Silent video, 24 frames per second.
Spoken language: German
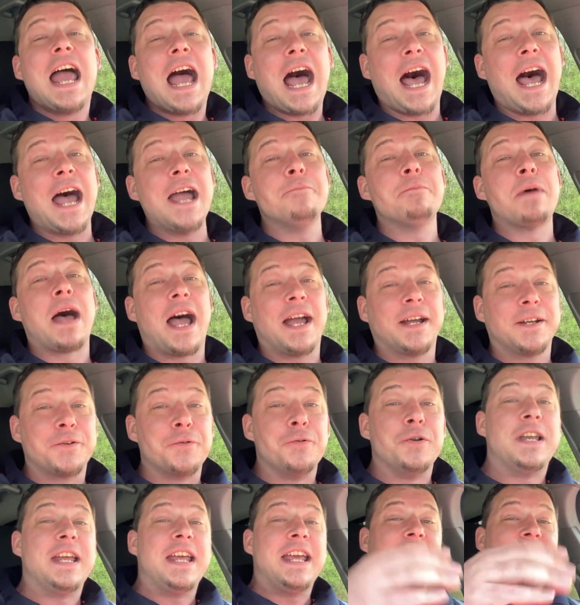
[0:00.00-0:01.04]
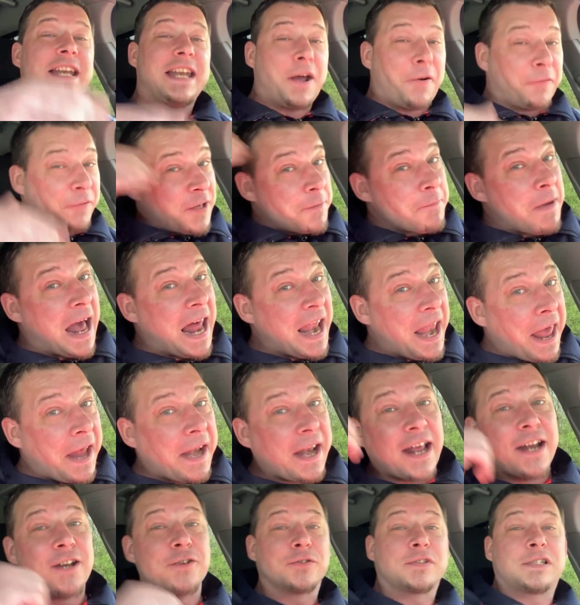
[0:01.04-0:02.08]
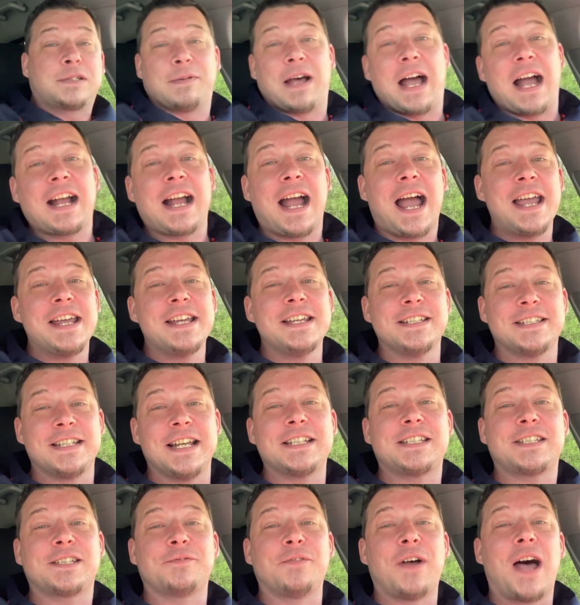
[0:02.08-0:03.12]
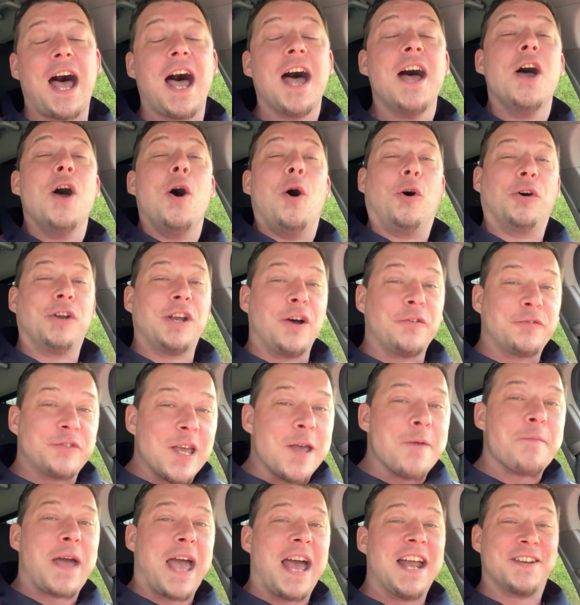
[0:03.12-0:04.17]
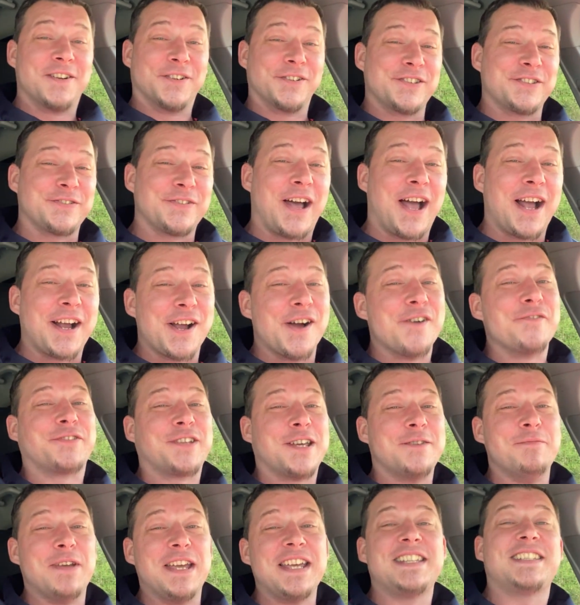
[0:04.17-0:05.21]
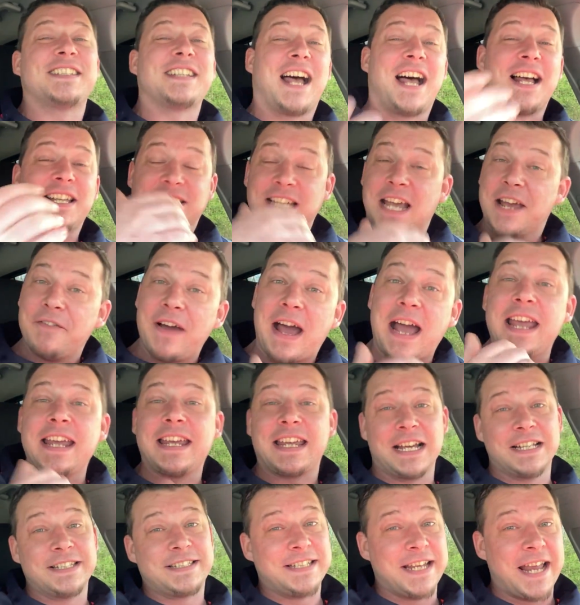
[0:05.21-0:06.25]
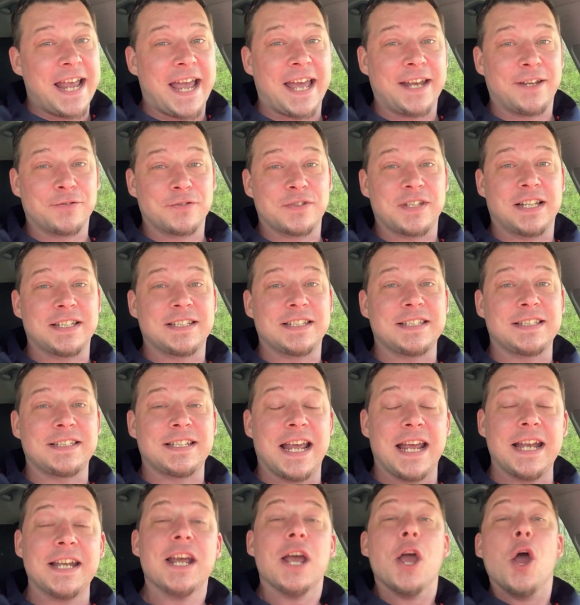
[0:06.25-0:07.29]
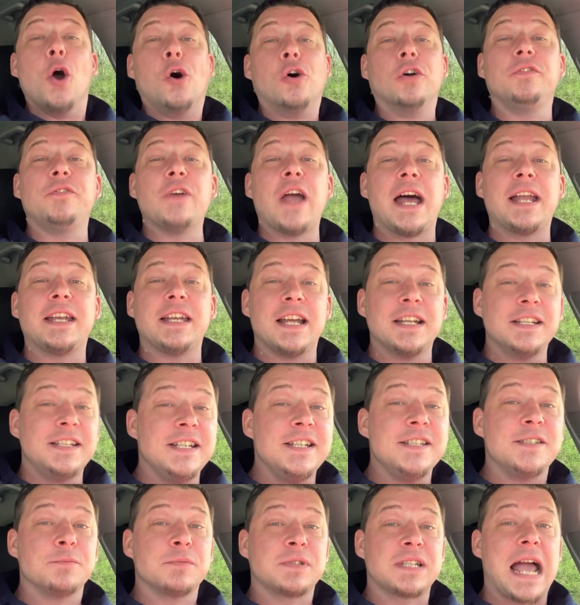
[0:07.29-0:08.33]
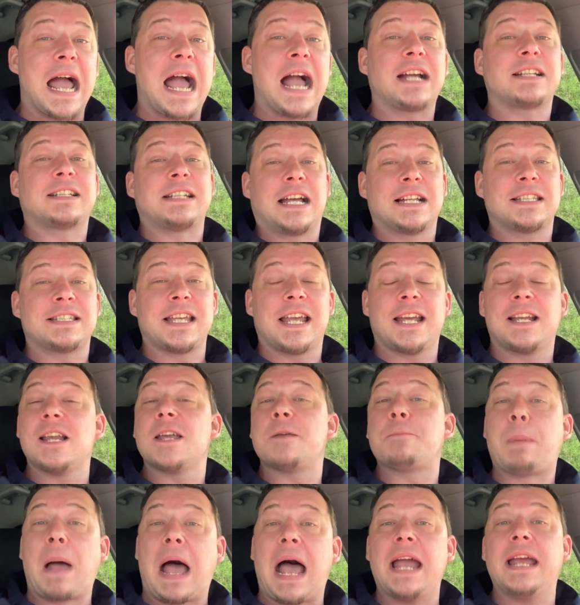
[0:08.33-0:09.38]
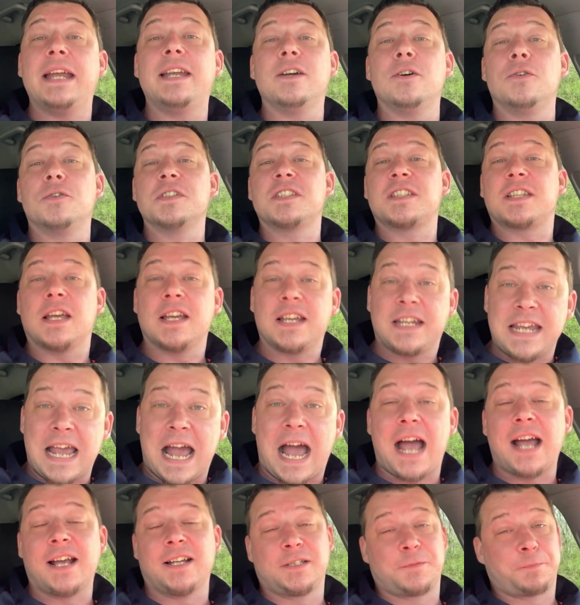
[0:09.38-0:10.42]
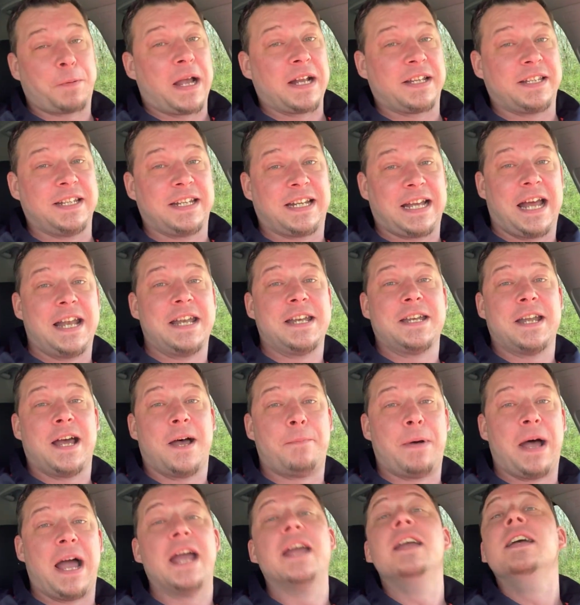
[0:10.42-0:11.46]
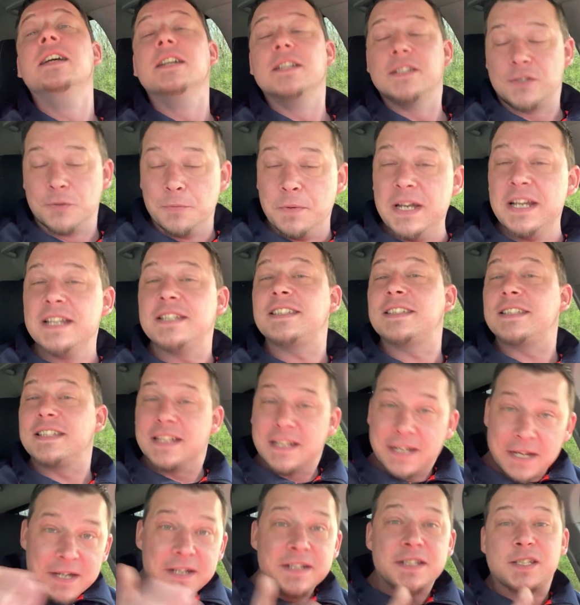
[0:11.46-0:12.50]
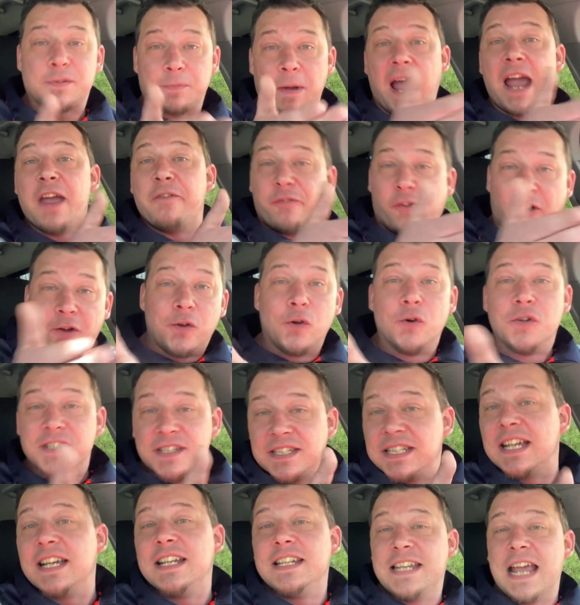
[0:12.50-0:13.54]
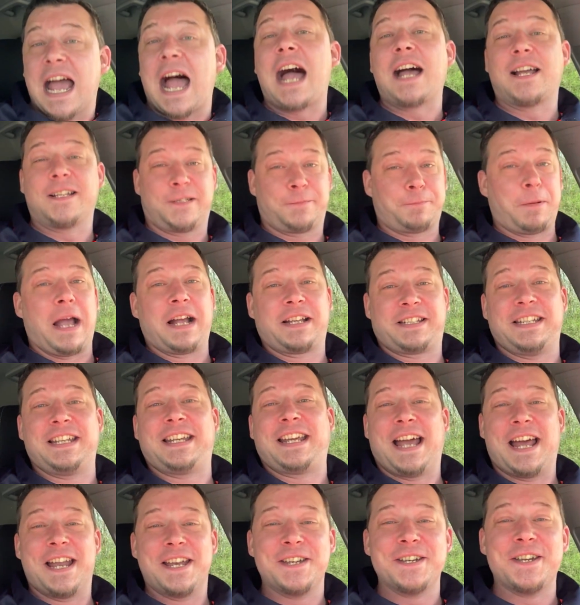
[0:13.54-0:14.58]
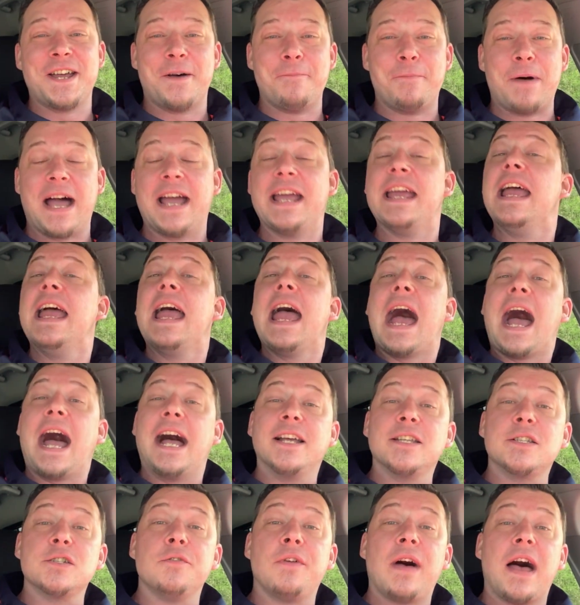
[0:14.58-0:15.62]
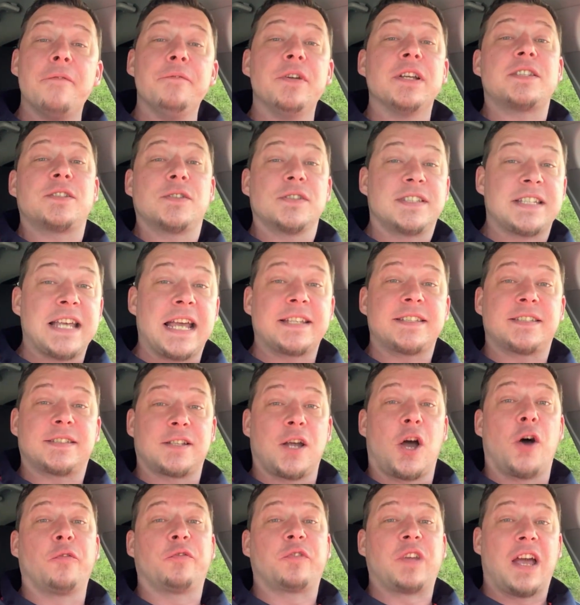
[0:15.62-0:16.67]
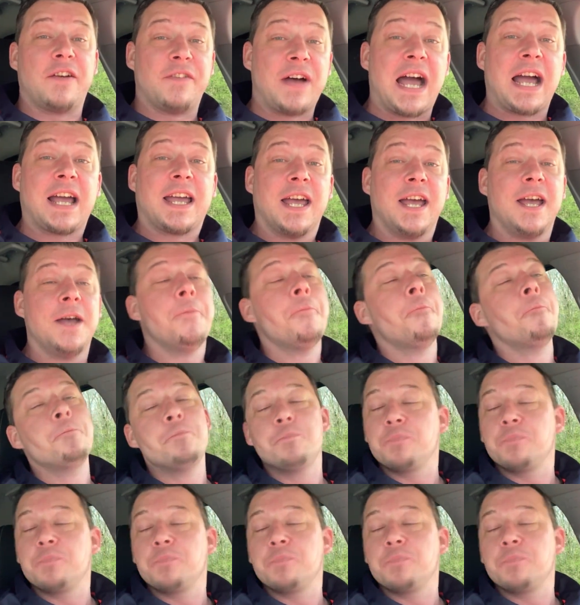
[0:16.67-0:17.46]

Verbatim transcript: Einmal ein Kollege, der auf dem anderen Rettungswagen eingesetzt war und auf dem Rettungswagen, auf dem ich saß, war ich als Lehrrettungsassistent. Und wir hatten an diesem Tag tatsächlich beide unsere Jahrespraktikanten dabei. Zumindest zwei von unseren Jahrespraktikanten dabei. Also waren wir zu sechst auf der Wache.